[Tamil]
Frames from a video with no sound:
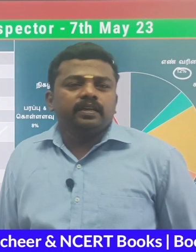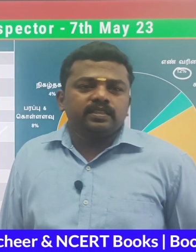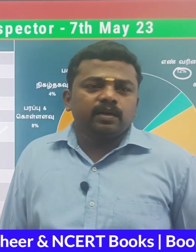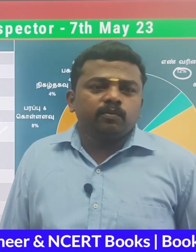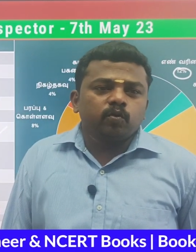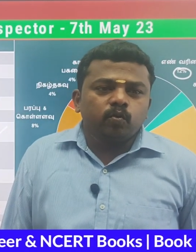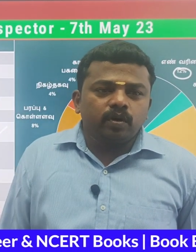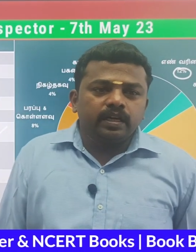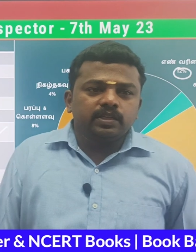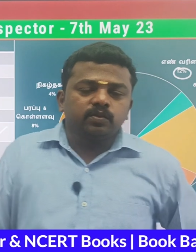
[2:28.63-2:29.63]
எக்ஸாமுக்கு
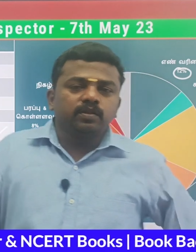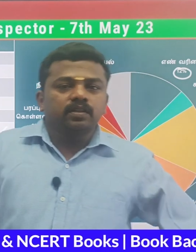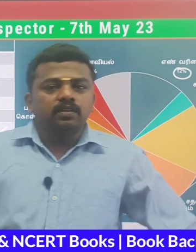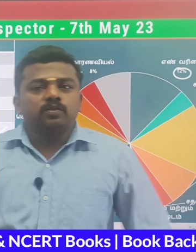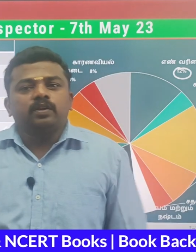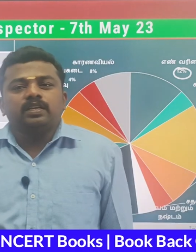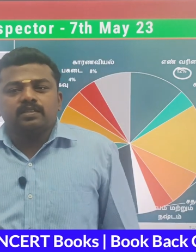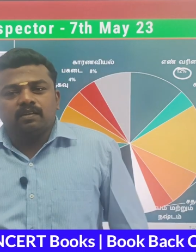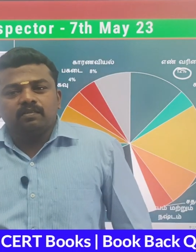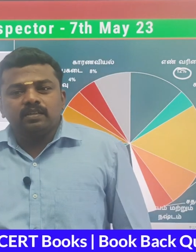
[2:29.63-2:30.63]
ஒரு டைஸ் வந்துடுது ஸோ
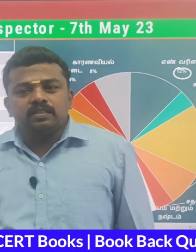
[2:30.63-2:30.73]
டைஸ்லாம் வந்து